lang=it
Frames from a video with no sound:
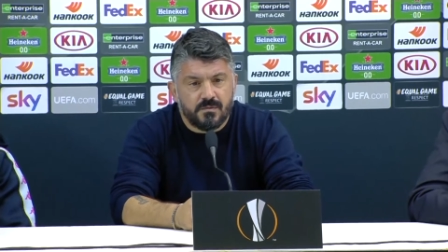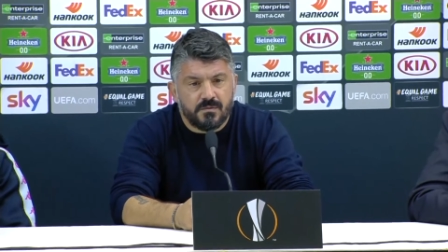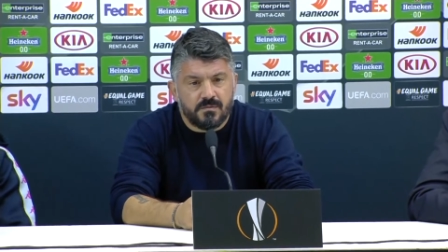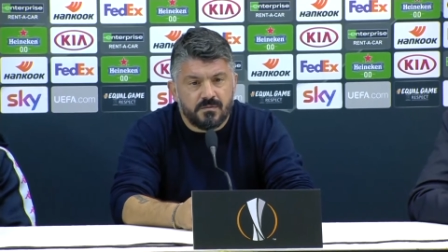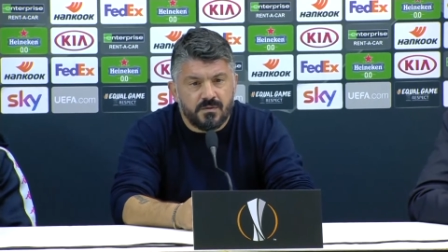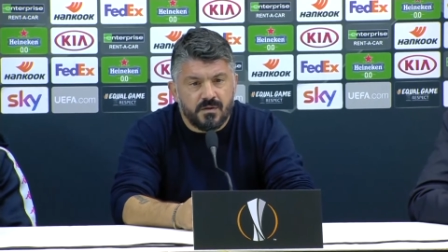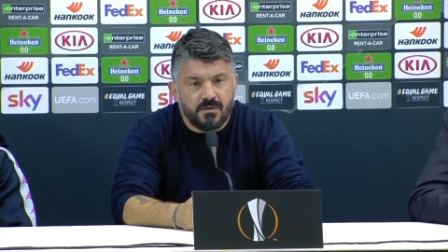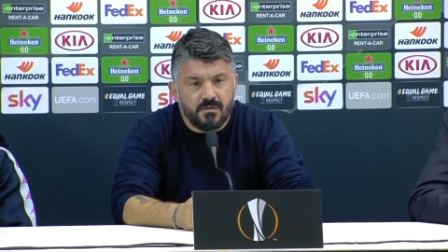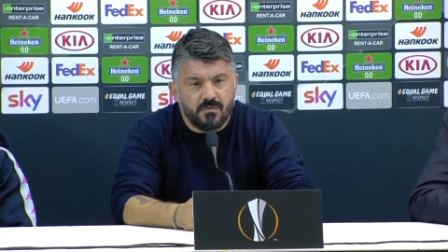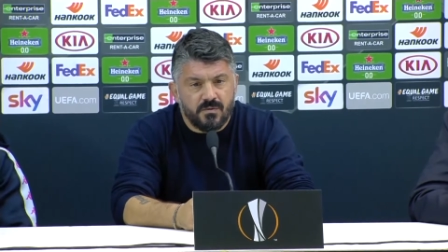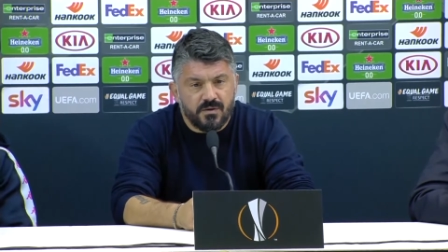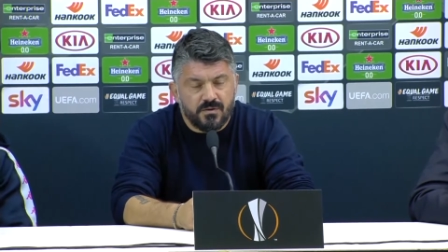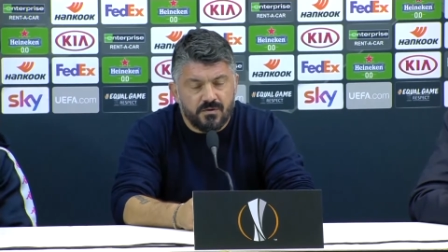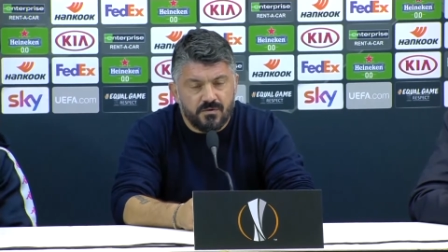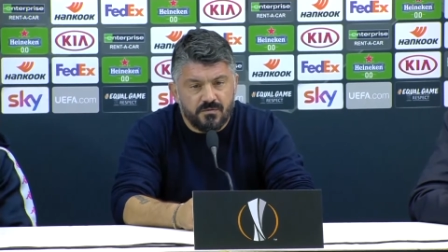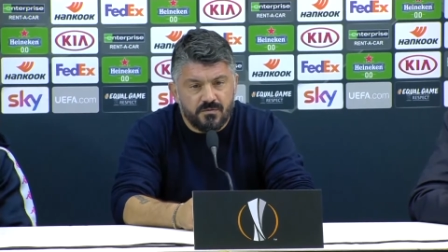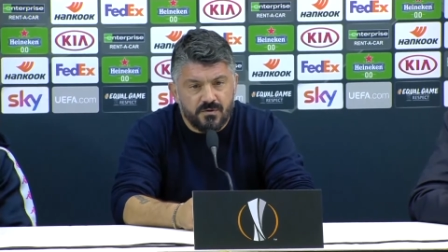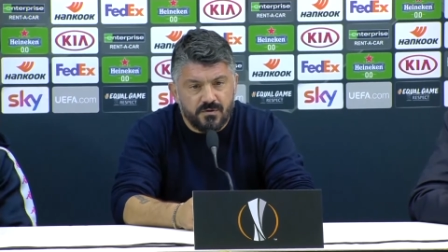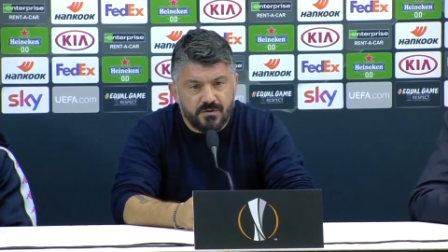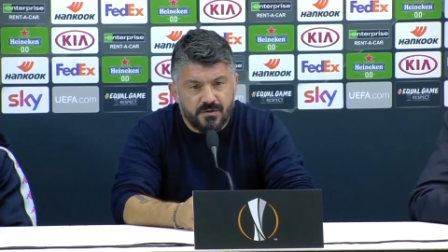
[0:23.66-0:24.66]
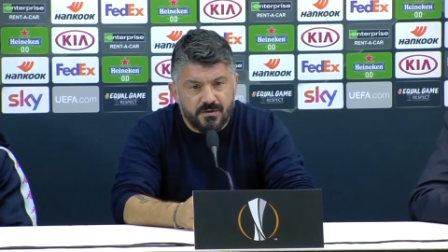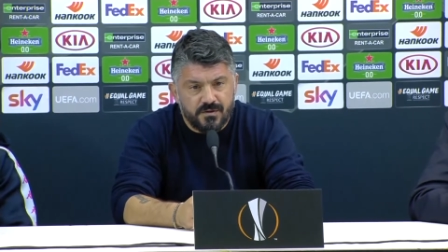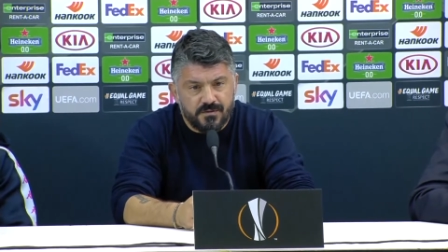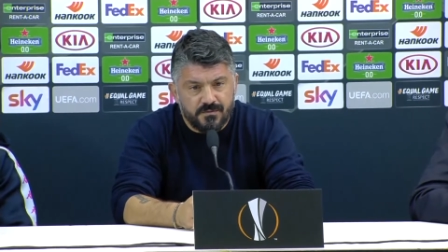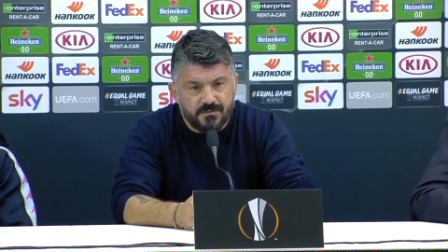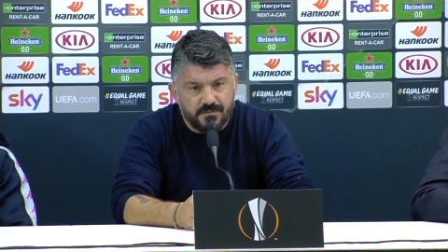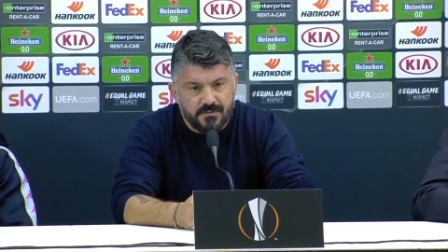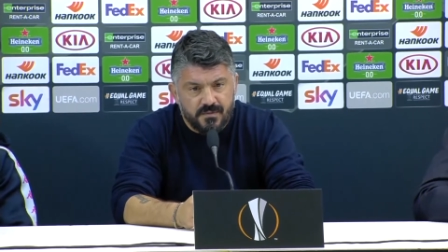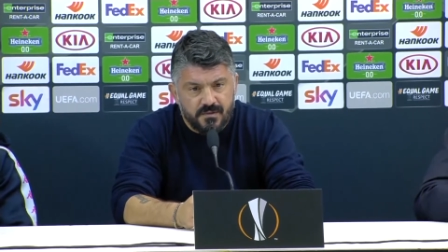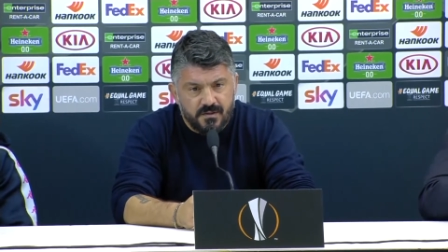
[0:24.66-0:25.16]
tre o quattro
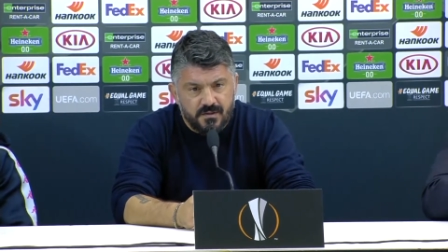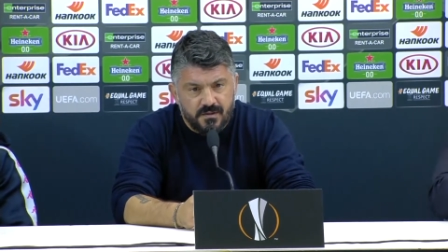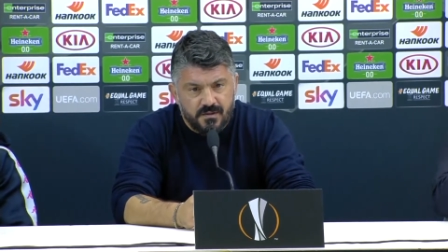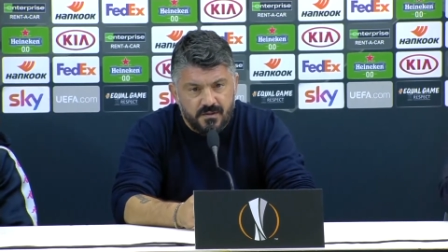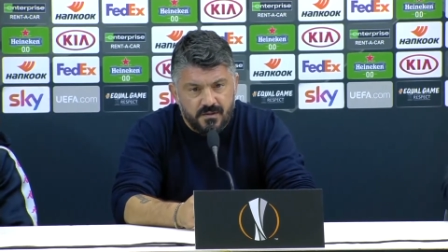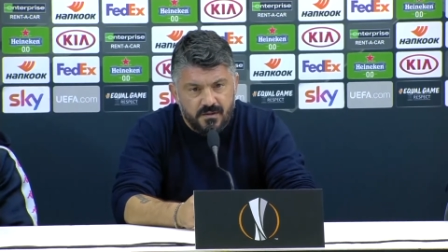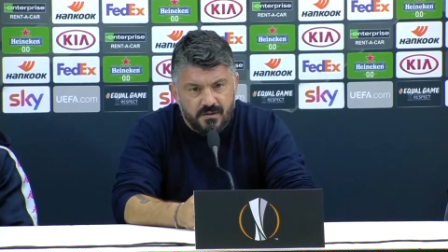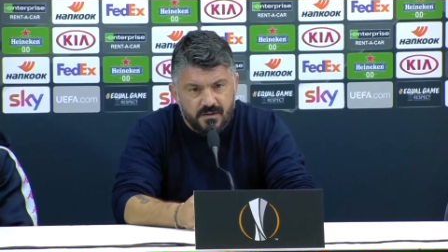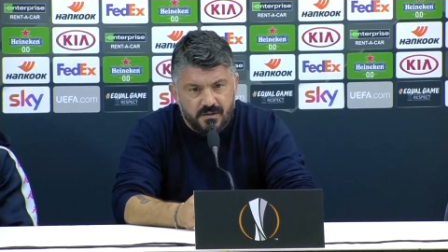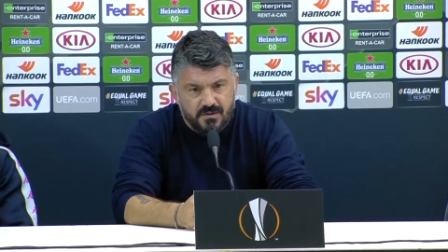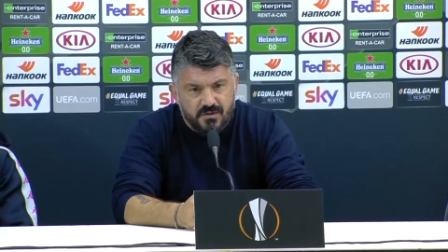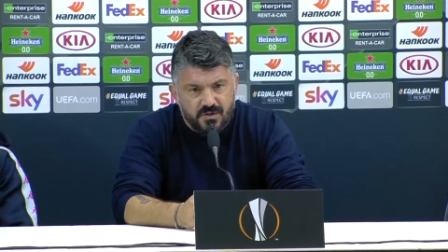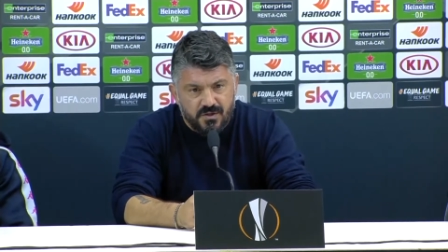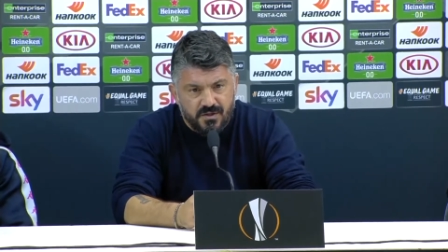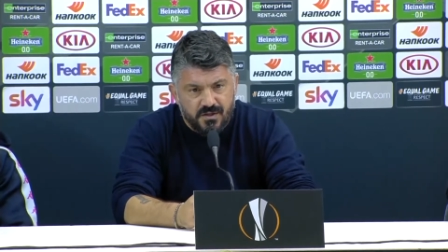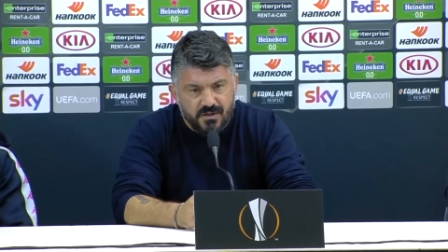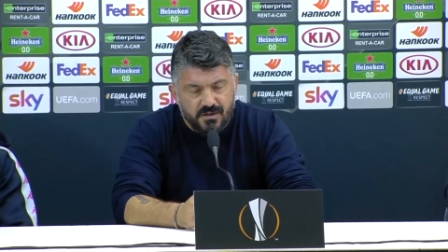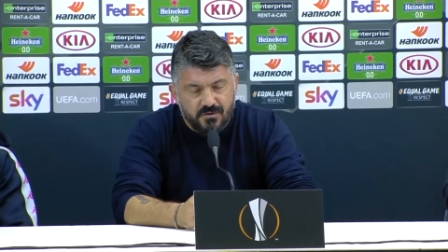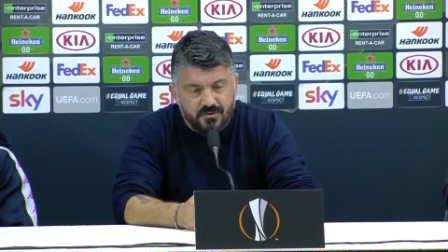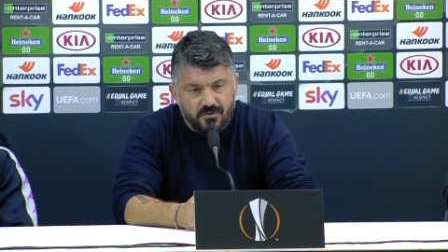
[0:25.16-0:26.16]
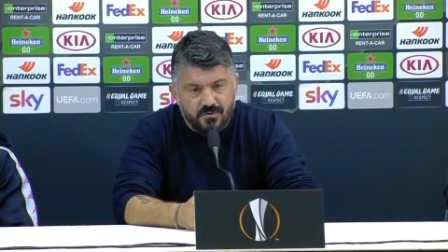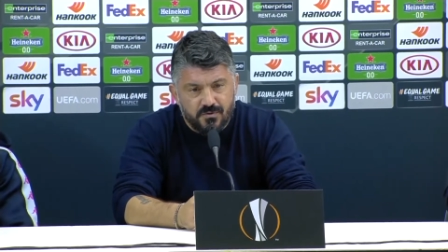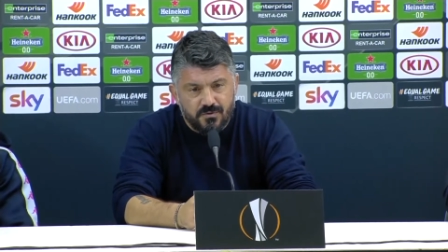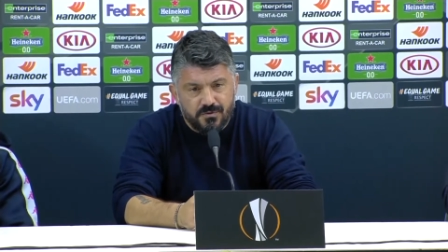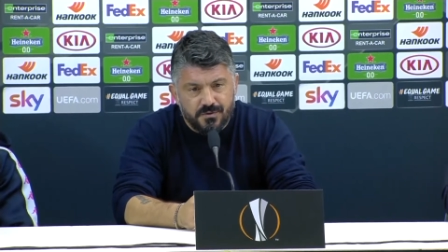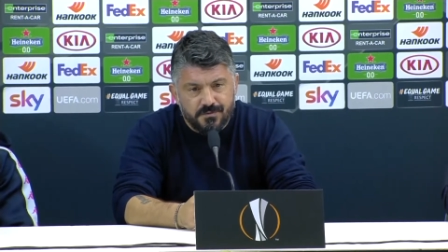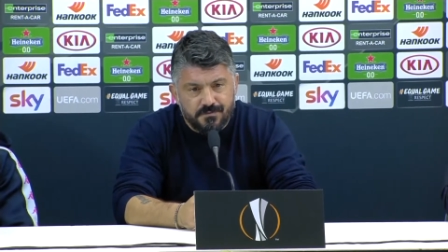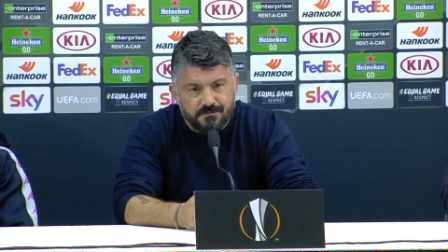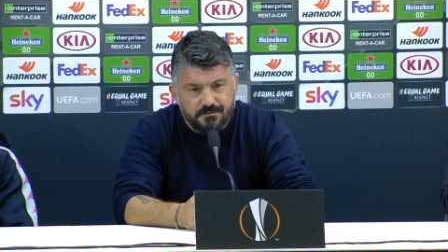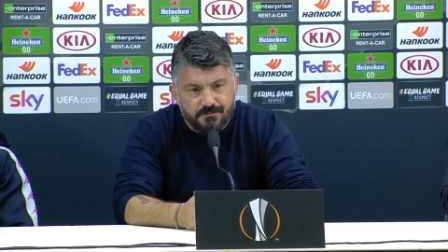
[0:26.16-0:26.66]
volte cenare con
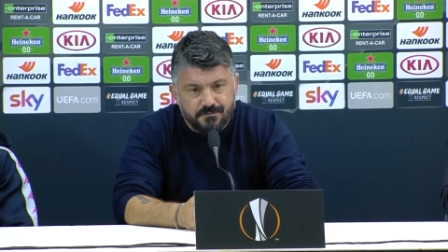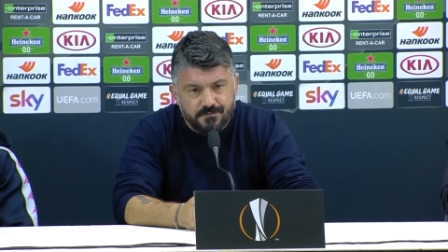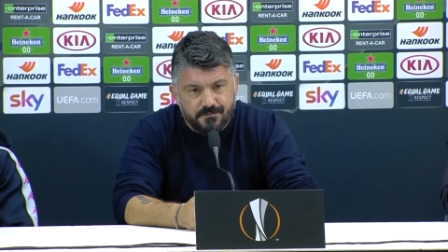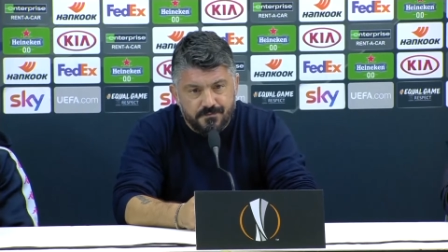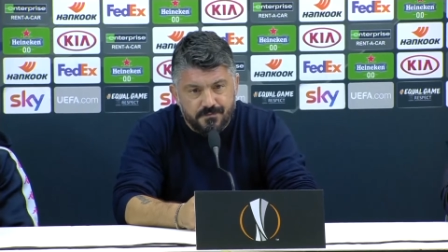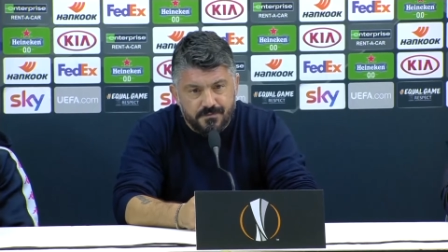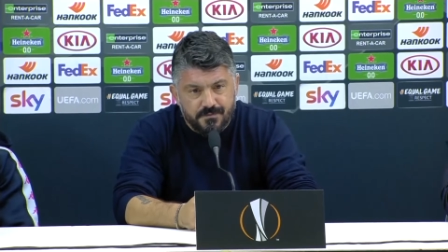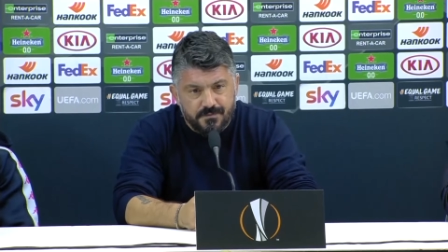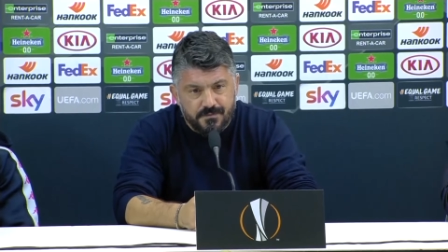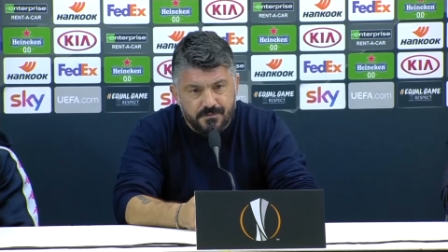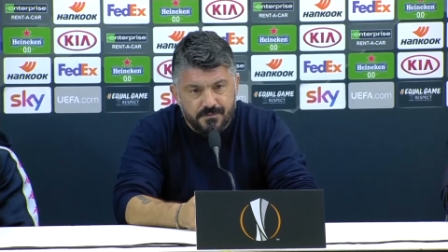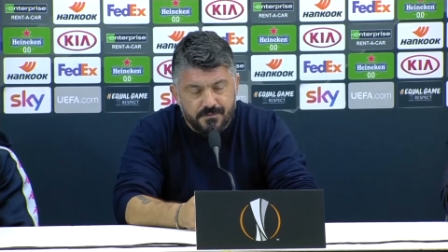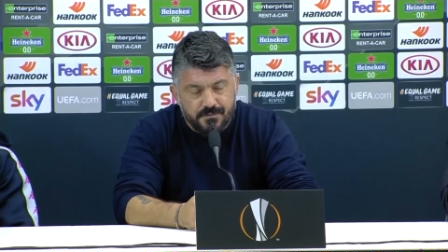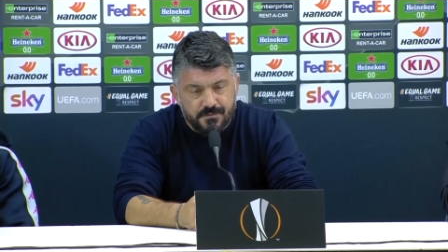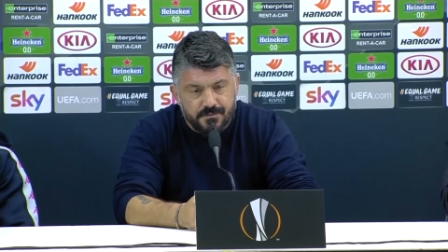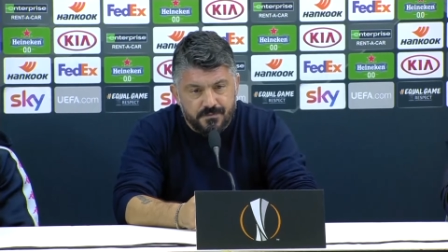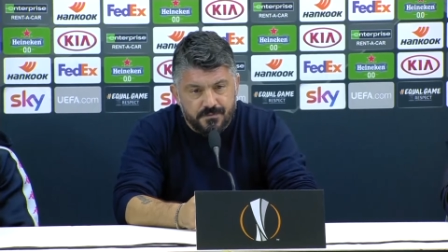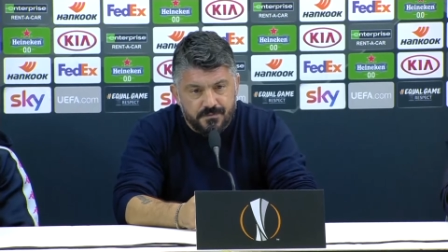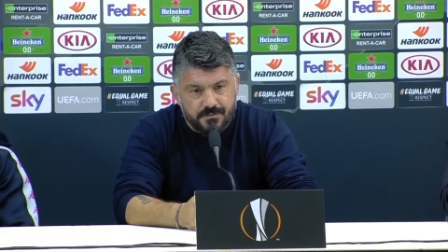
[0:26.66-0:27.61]
lui, mm,